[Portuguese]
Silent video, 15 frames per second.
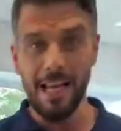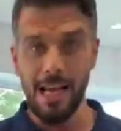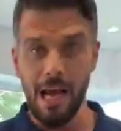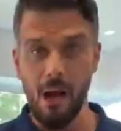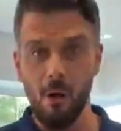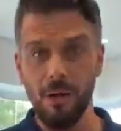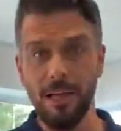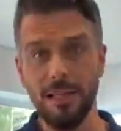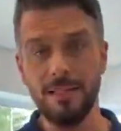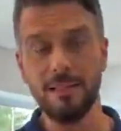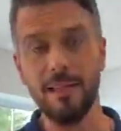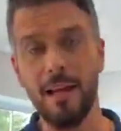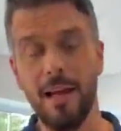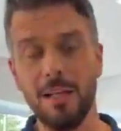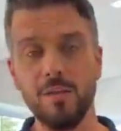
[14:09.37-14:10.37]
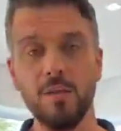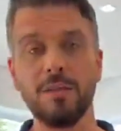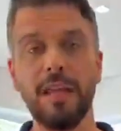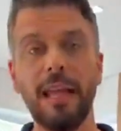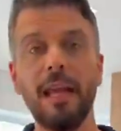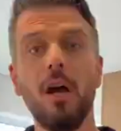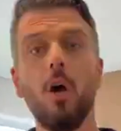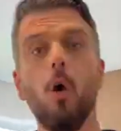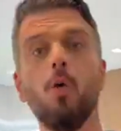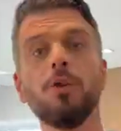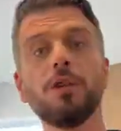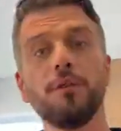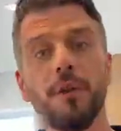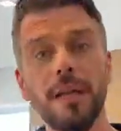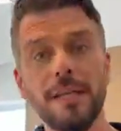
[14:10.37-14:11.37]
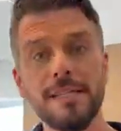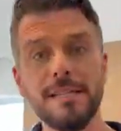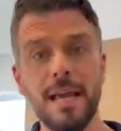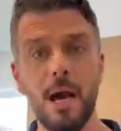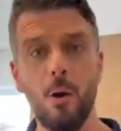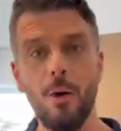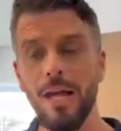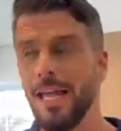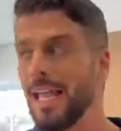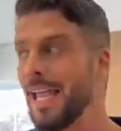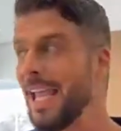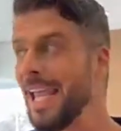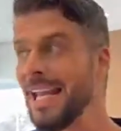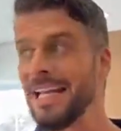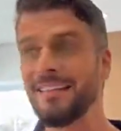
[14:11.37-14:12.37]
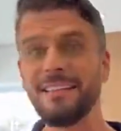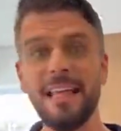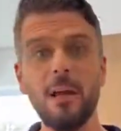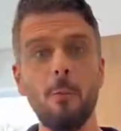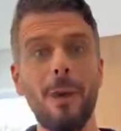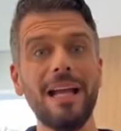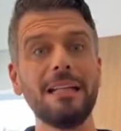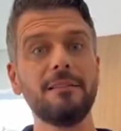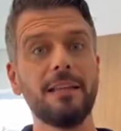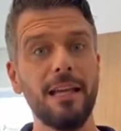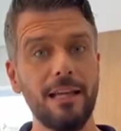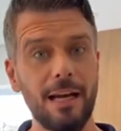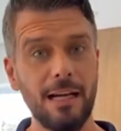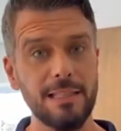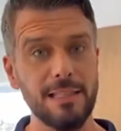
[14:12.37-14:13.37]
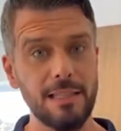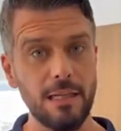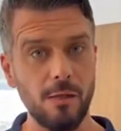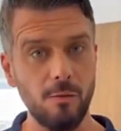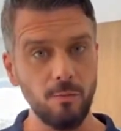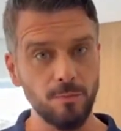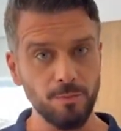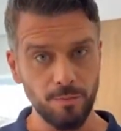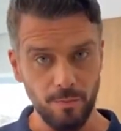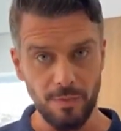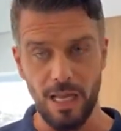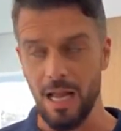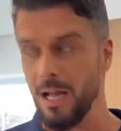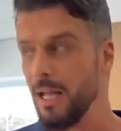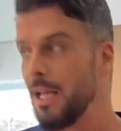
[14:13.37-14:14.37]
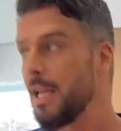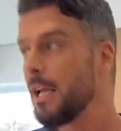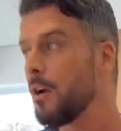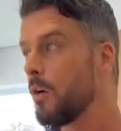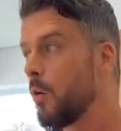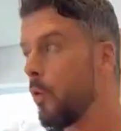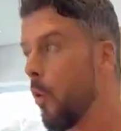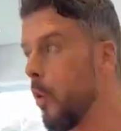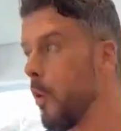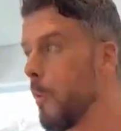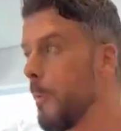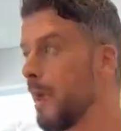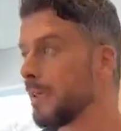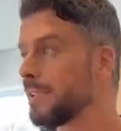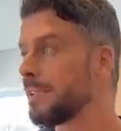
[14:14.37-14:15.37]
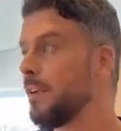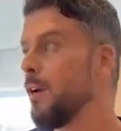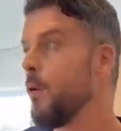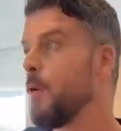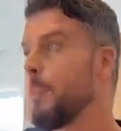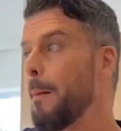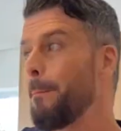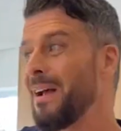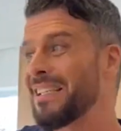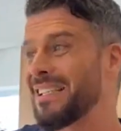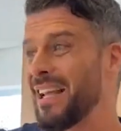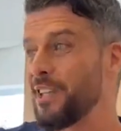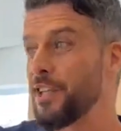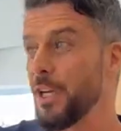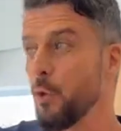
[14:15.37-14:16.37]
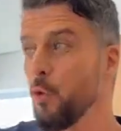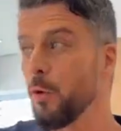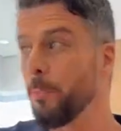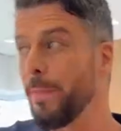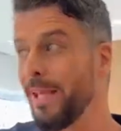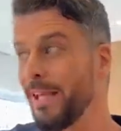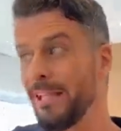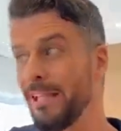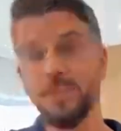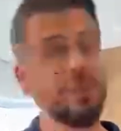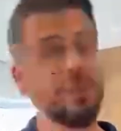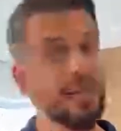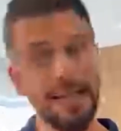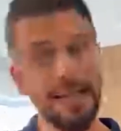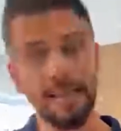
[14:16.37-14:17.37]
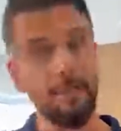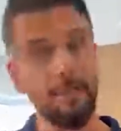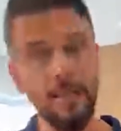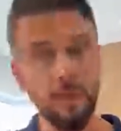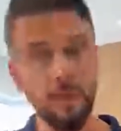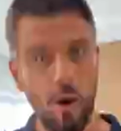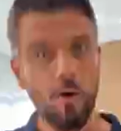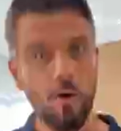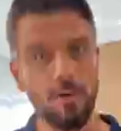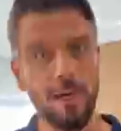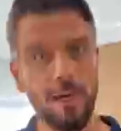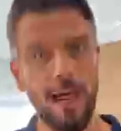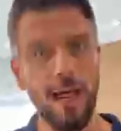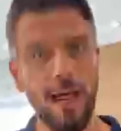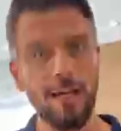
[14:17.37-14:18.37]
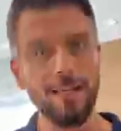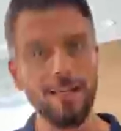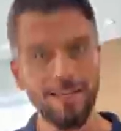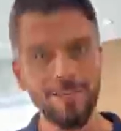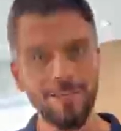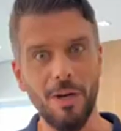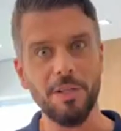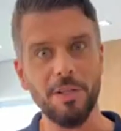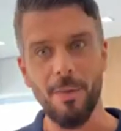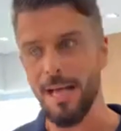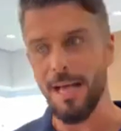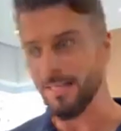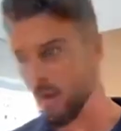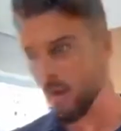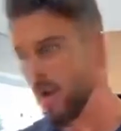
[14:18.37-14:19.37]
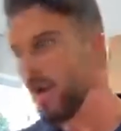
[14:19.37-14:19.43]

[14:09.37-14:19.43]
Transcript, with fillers: E é legal que esse terraço tem um diferencial. Ele tem uma integração, tá? Com uma, uma passagem gourmet diretamente com a cozinha. Isso não é demais?